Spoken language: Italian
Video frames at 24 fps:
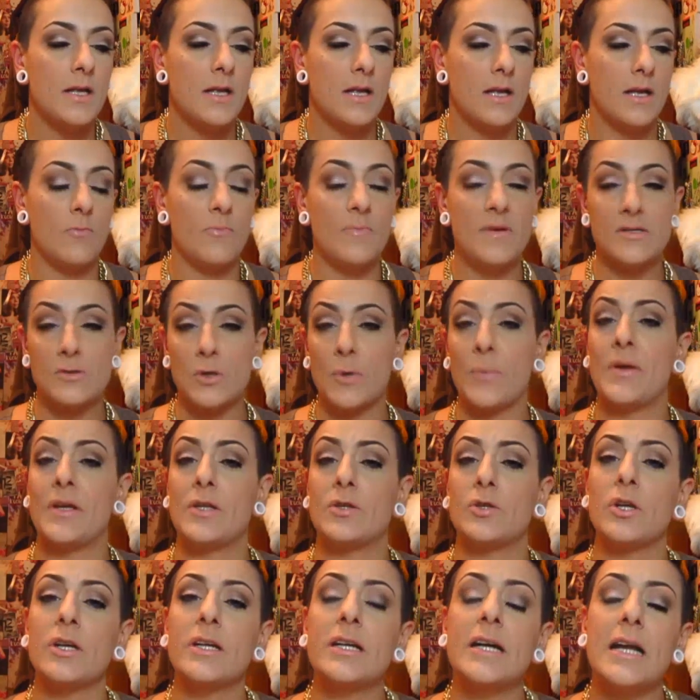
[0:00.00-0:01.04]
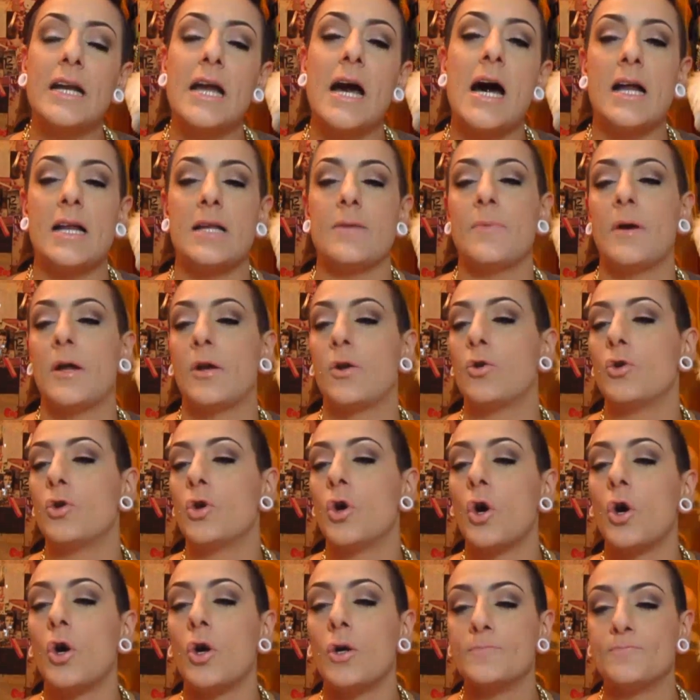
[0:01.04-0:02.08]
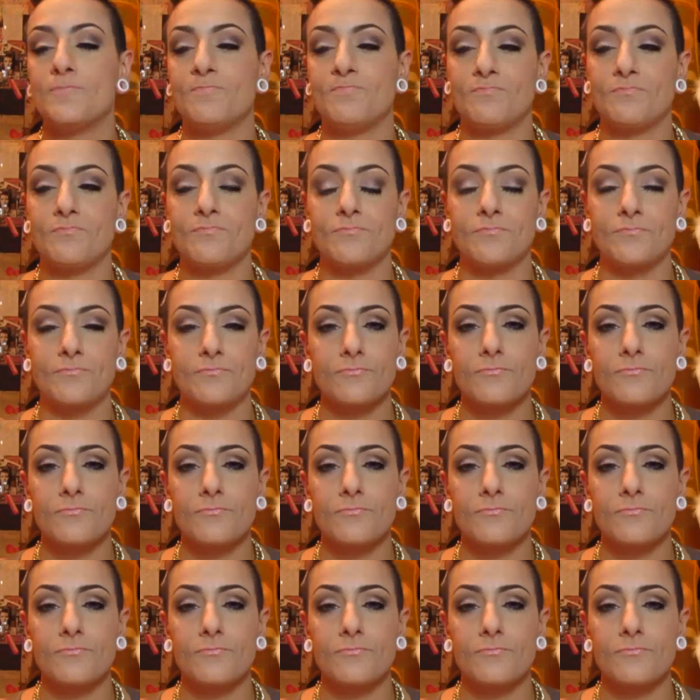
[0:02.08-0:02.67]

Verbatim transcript: è un mese ho aperto il canale ma non ho mh, mm,